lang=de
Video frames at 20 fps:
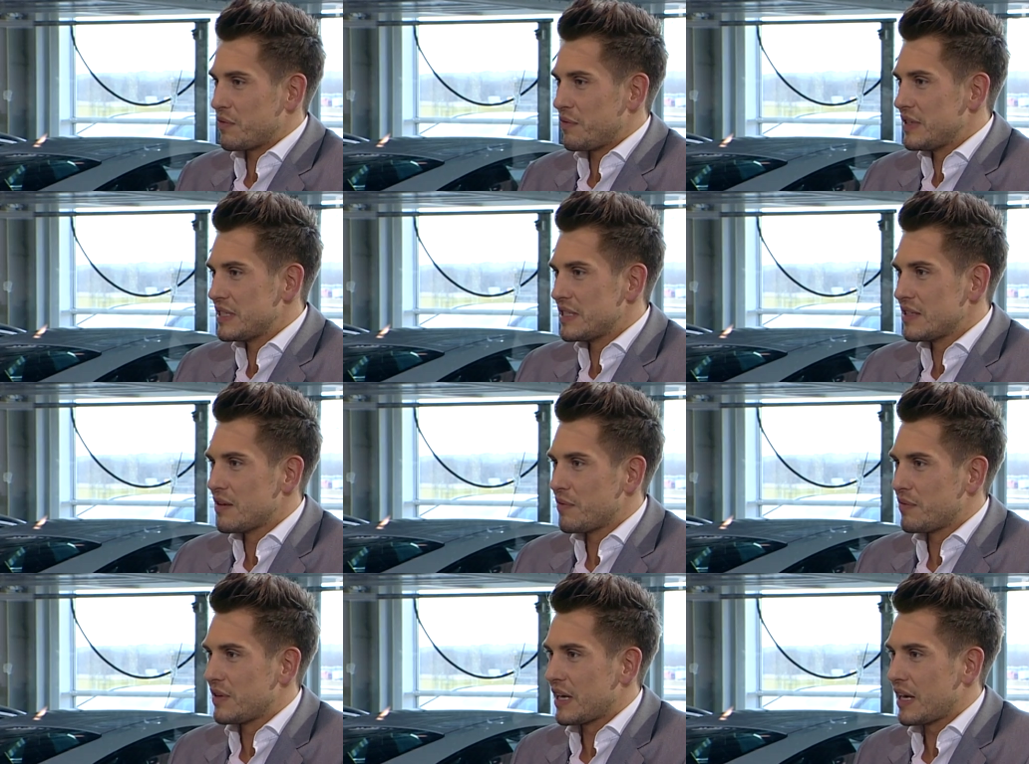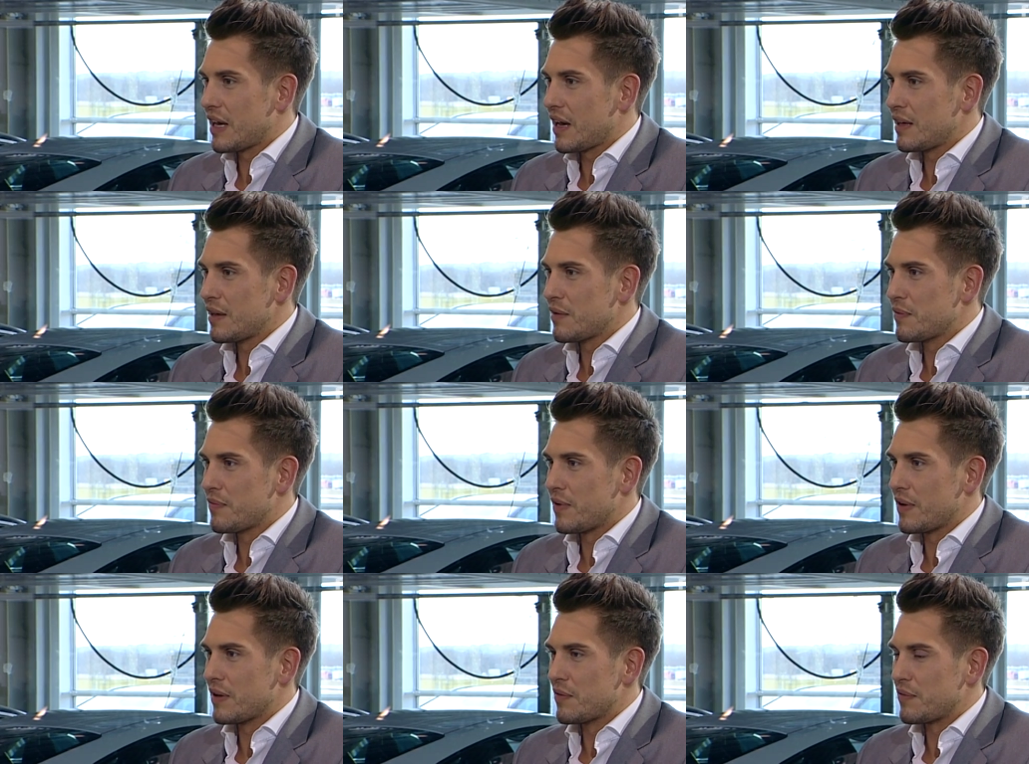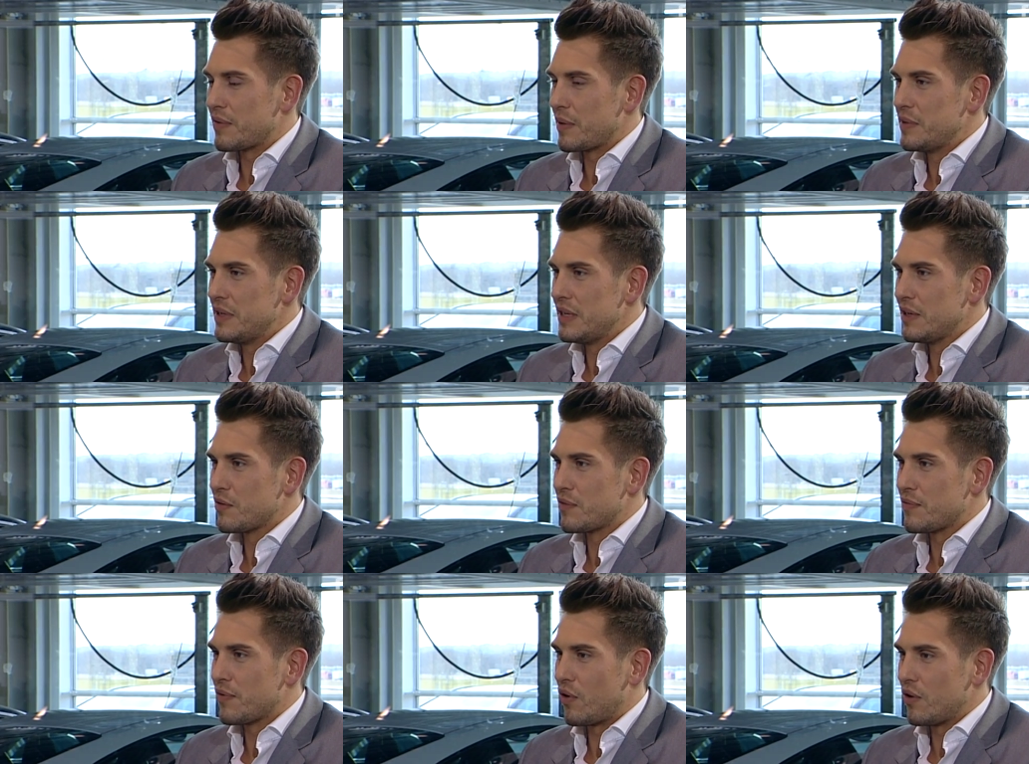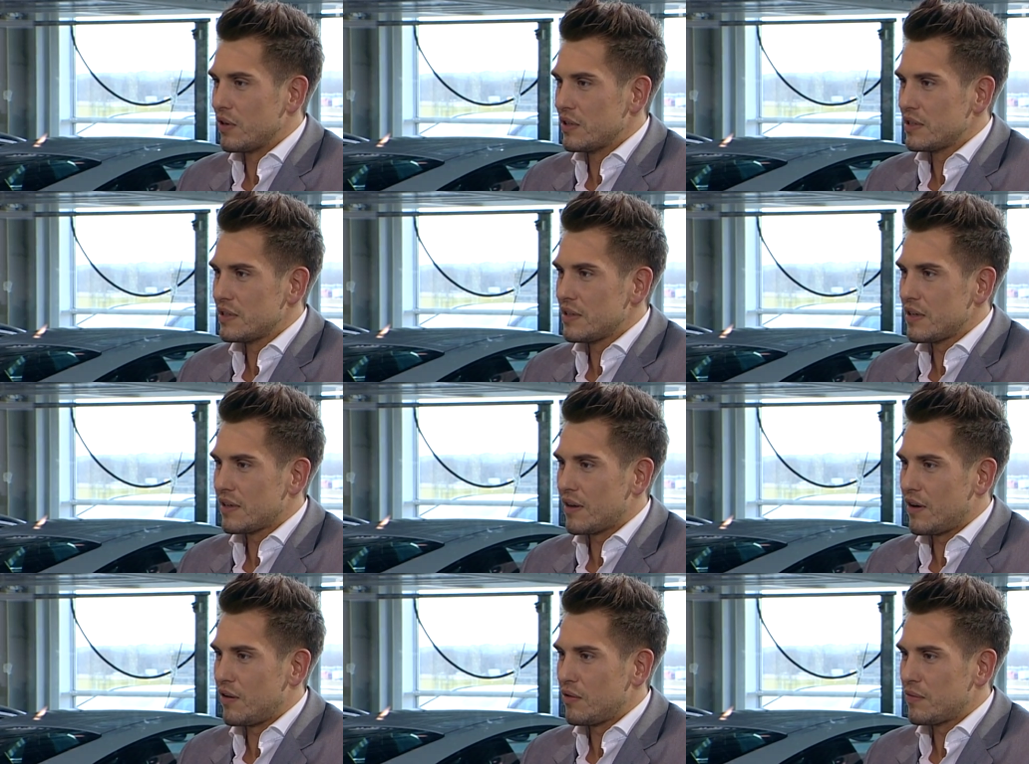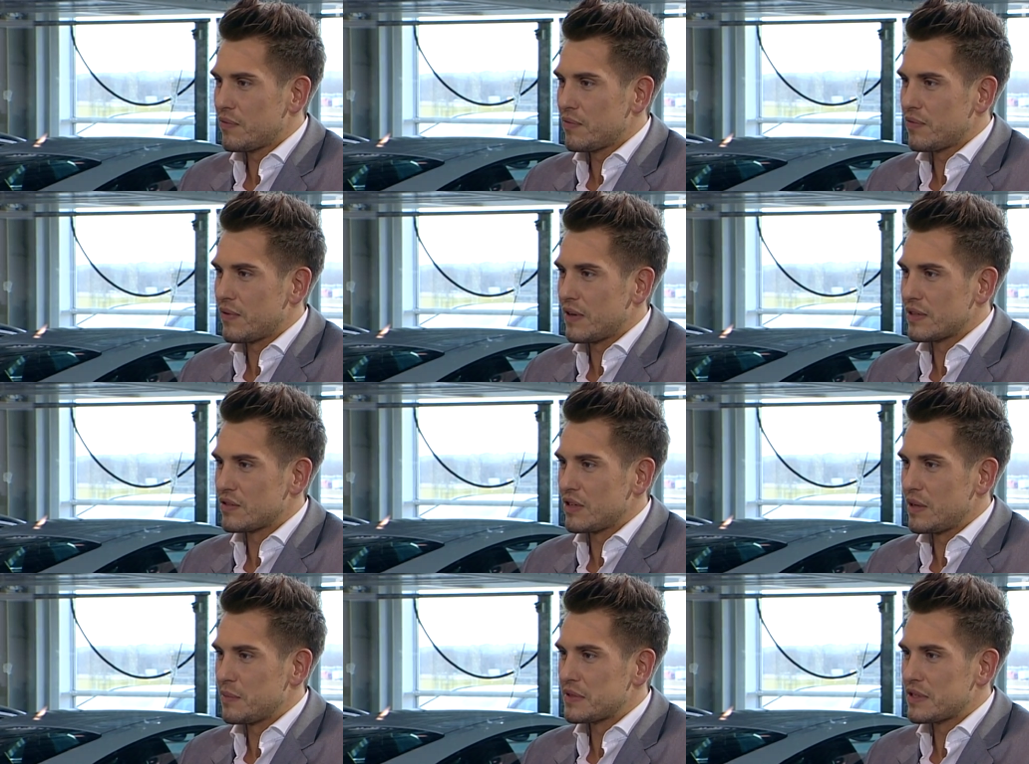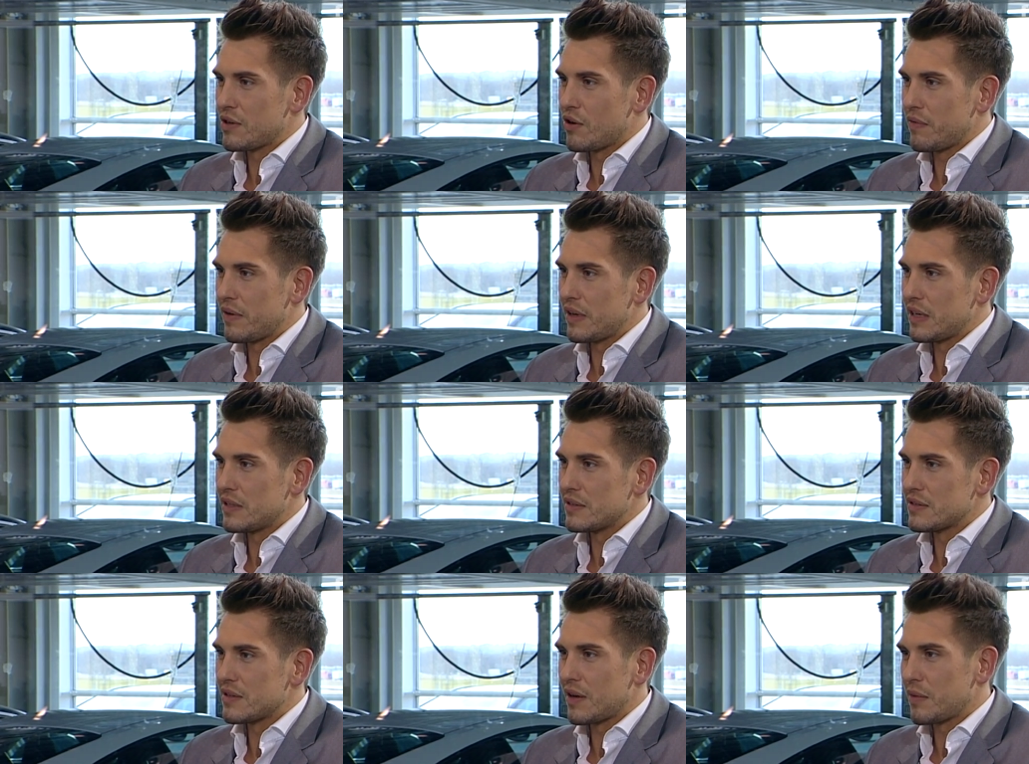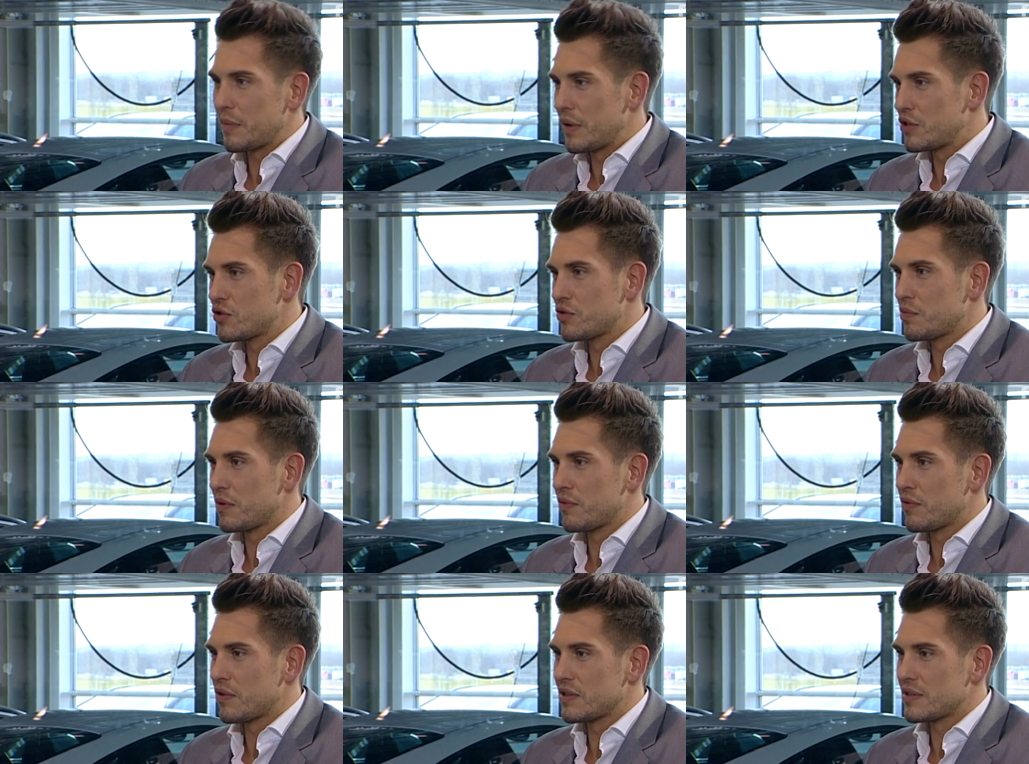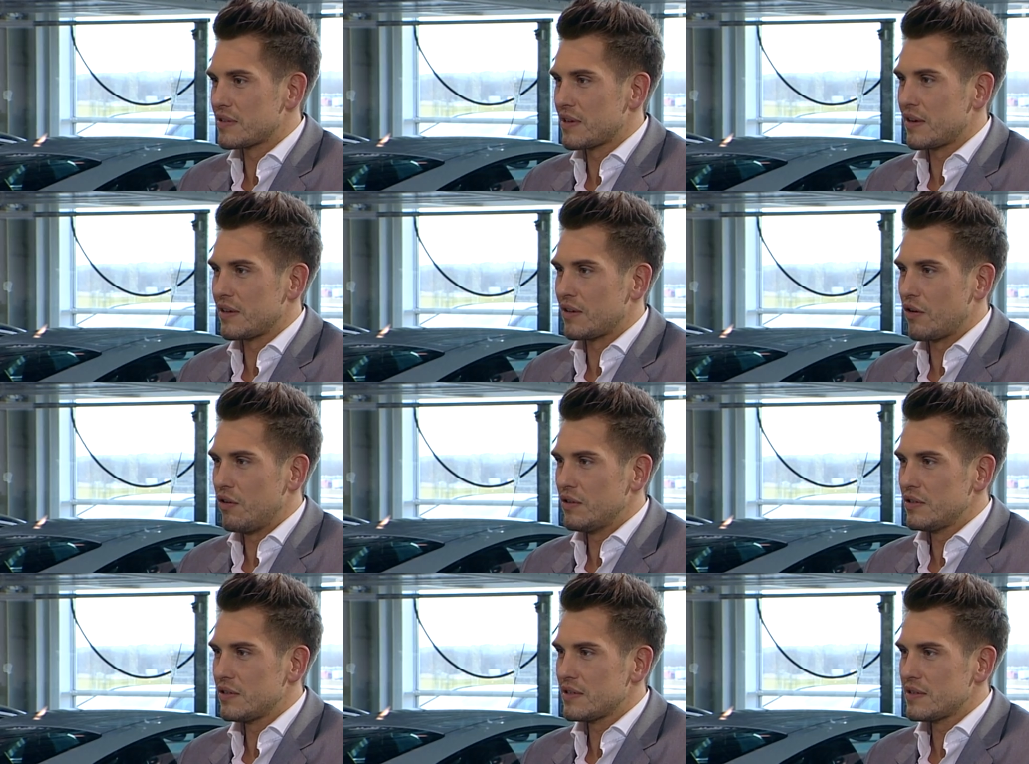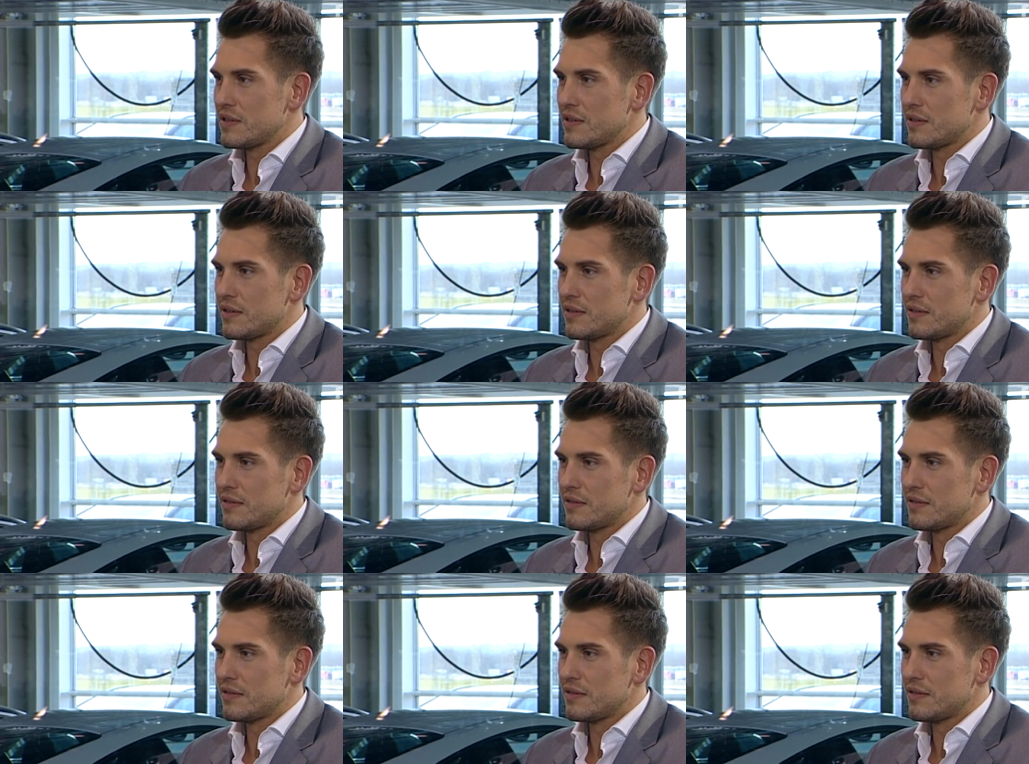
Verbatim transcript: wie, sind, wie reagieren äh, Familie und Freunde darauf? Also gibt es auch welche, die sagen, Mensch, mich würde das eigentlich auch interessieren?